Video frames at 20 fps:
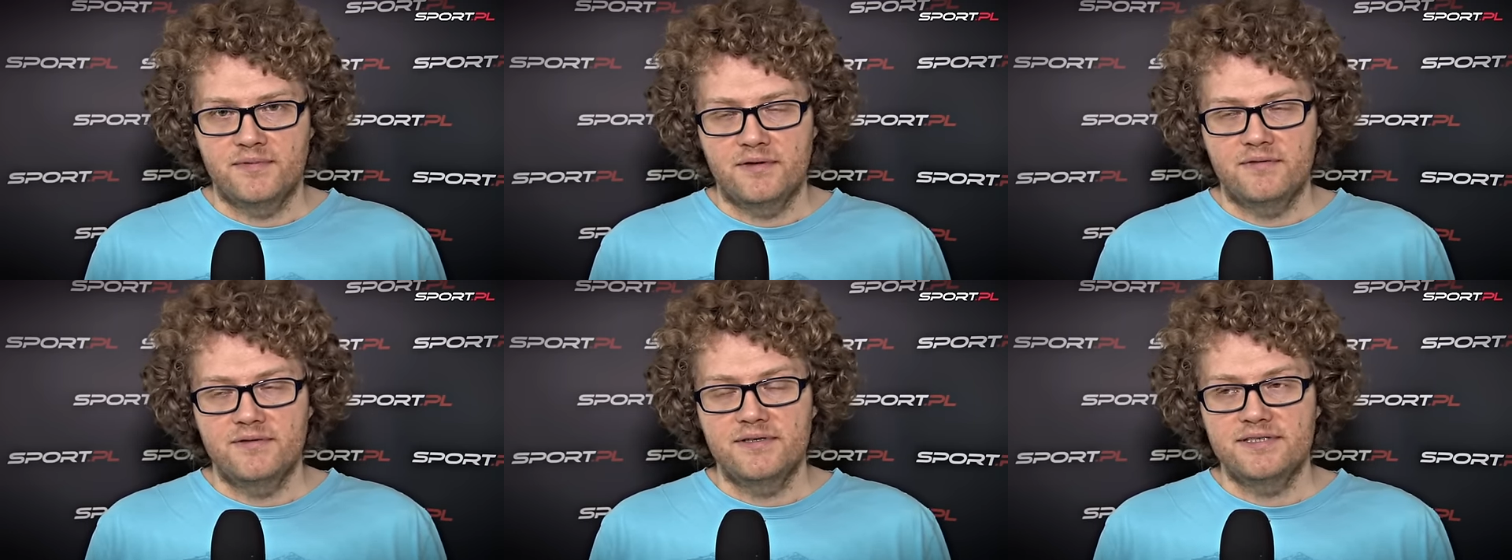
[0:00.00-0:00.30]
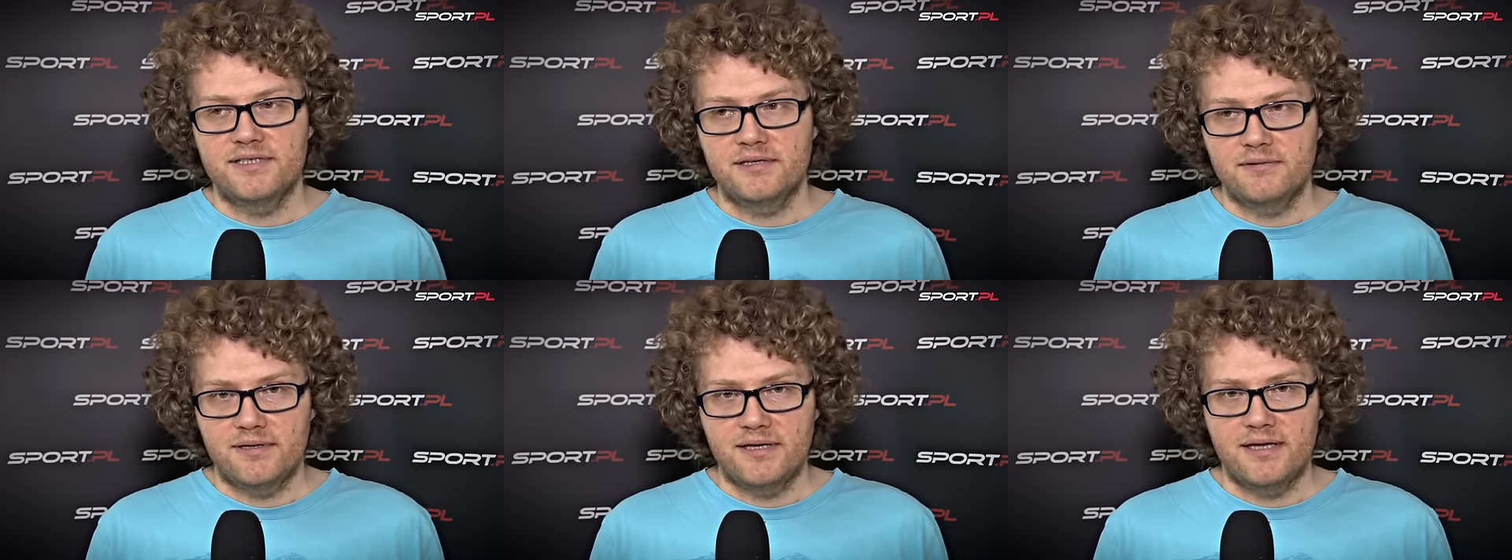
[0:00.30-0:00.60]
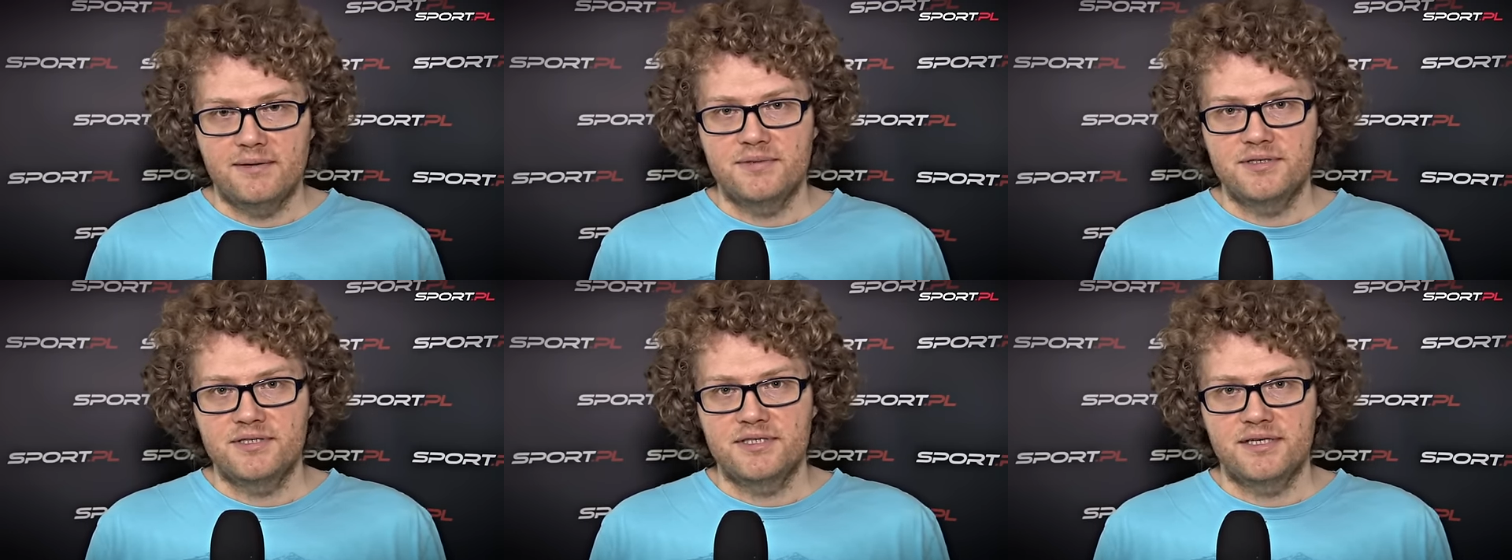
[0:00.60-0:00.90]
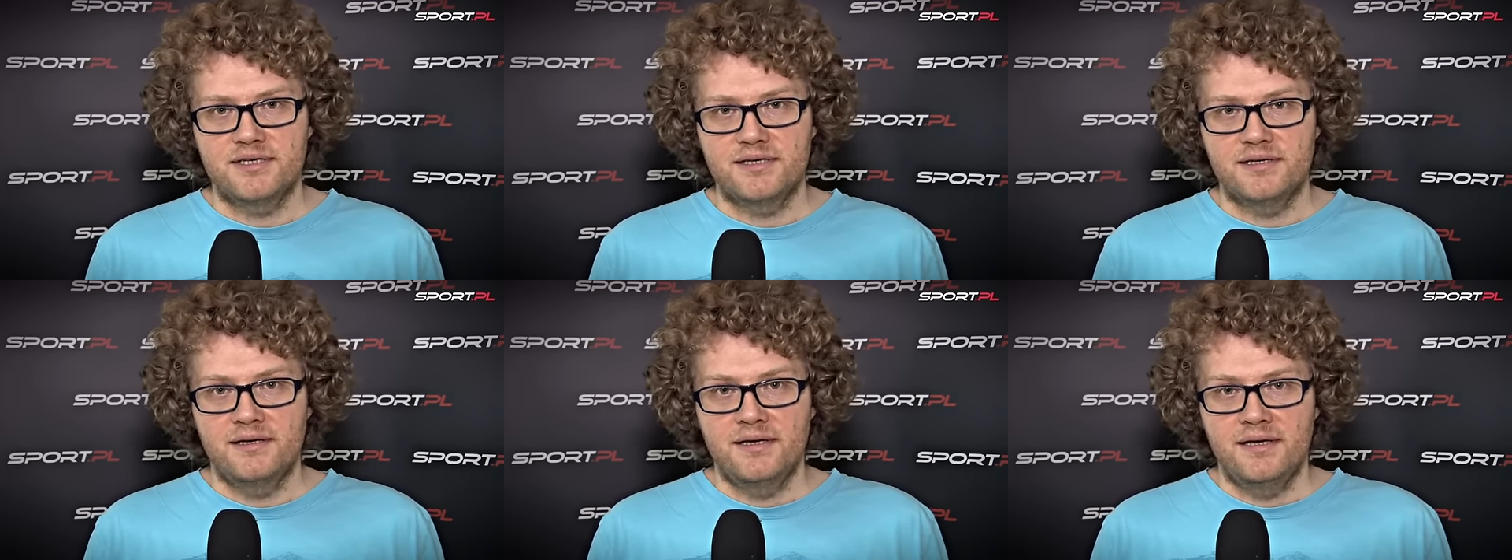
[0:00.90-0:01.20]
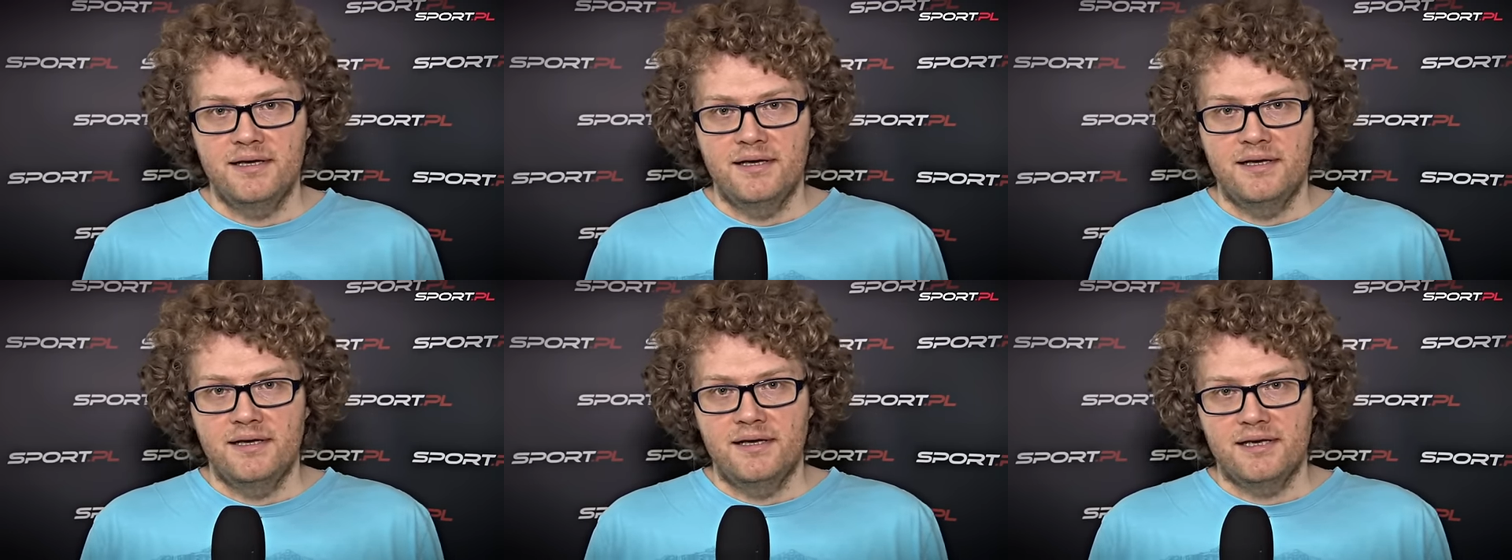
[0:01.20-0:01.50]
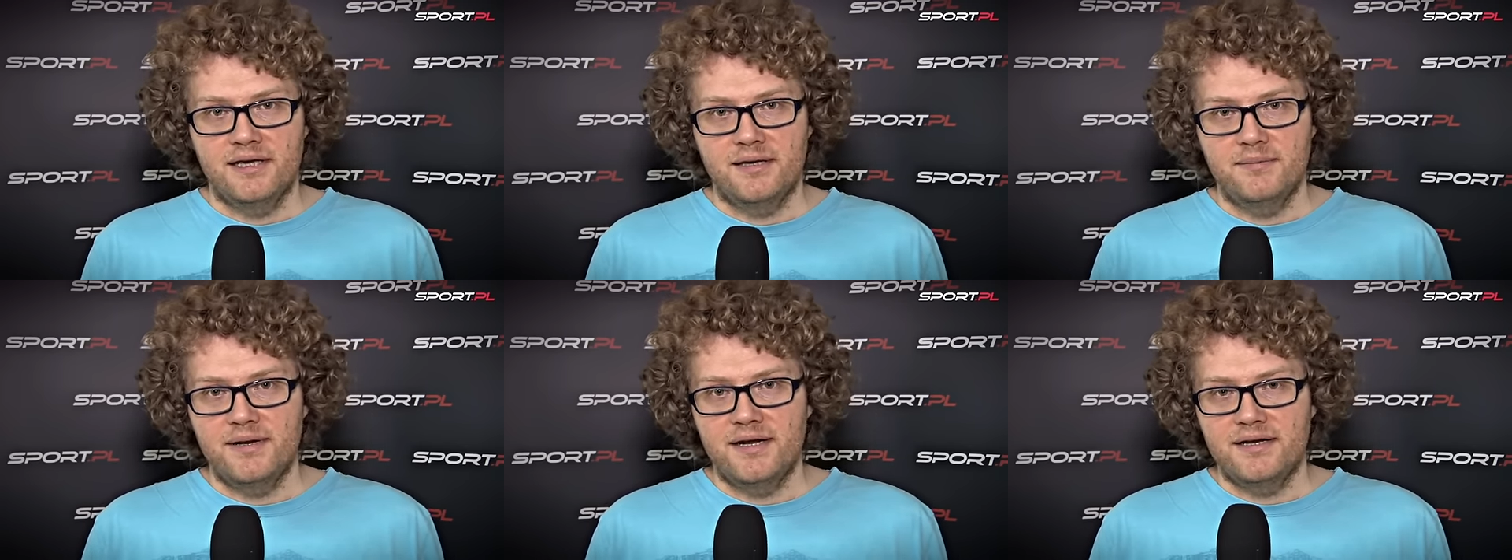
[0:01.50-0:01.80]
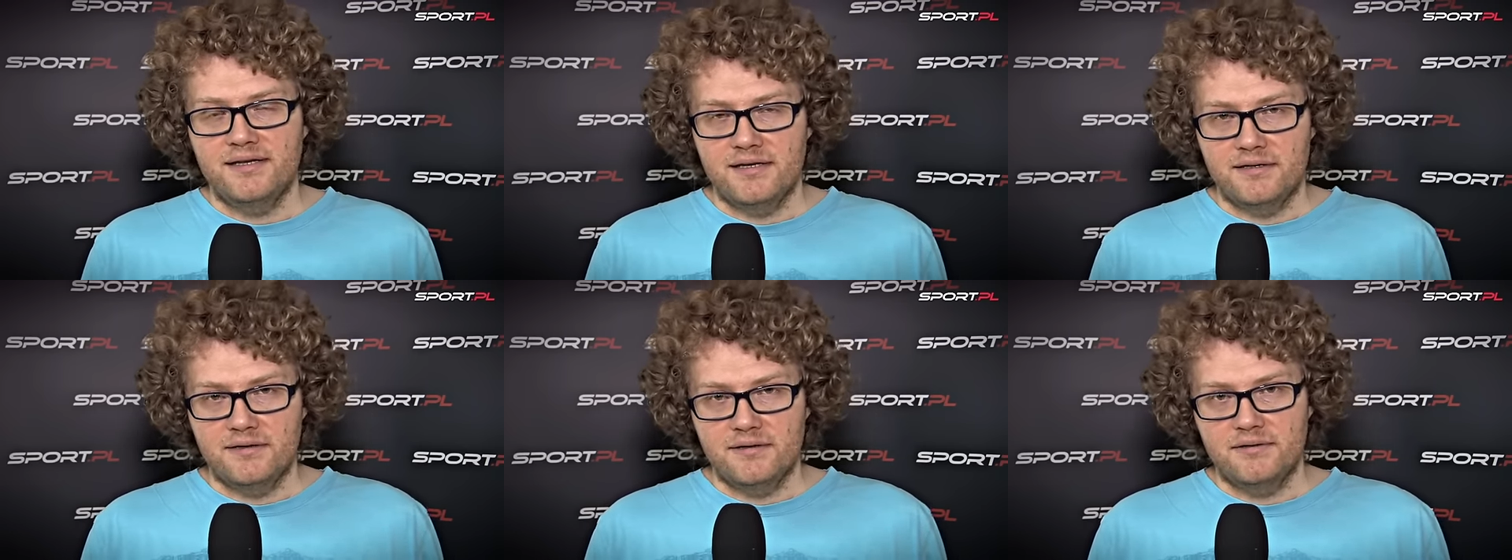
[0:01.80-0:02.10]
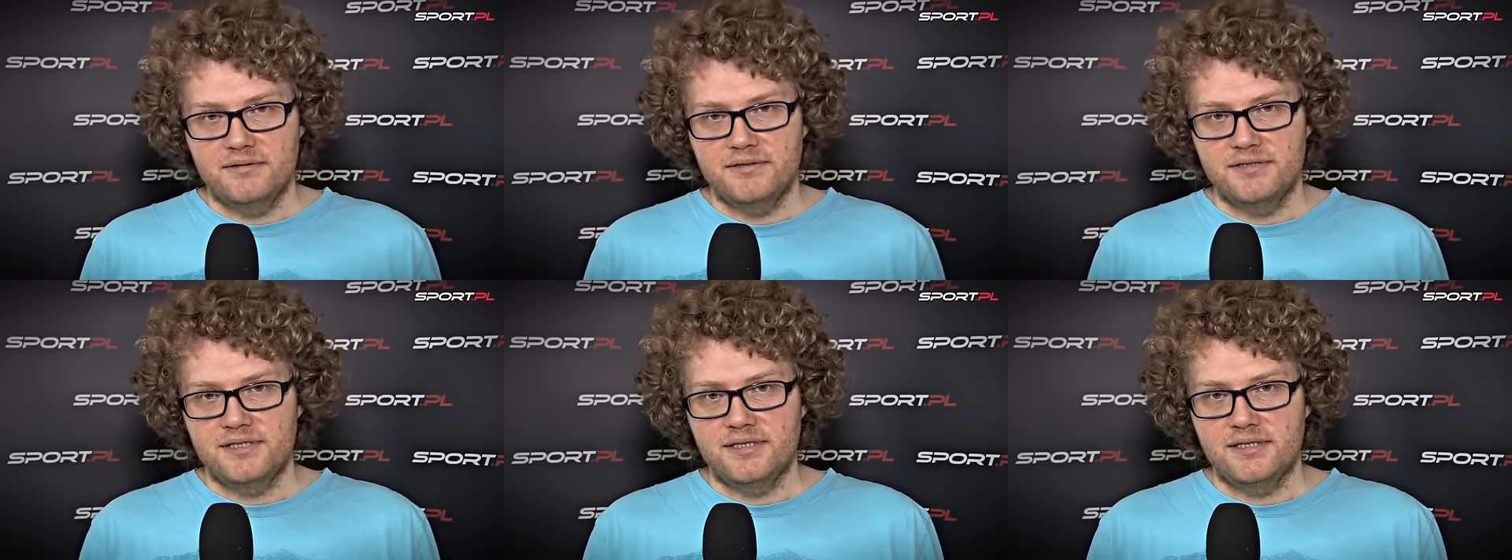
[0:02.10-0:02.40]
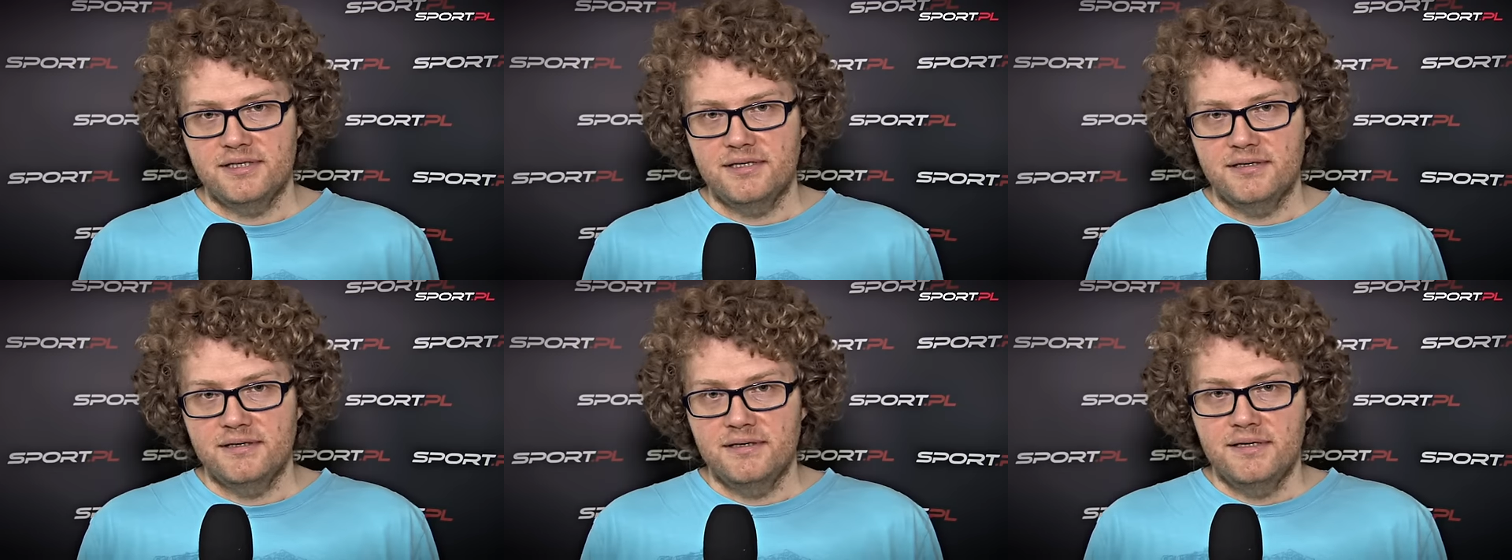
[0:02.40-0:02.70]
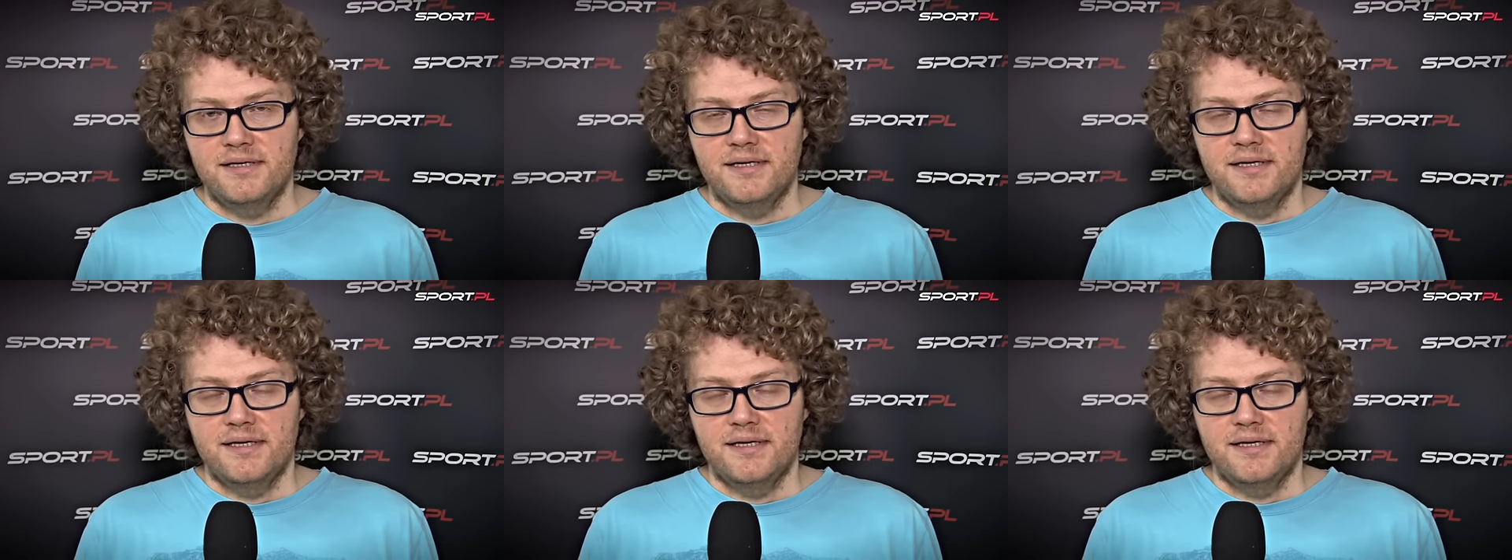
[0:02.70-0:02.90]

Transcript: No więc zakładamy, że Gibraltar do końca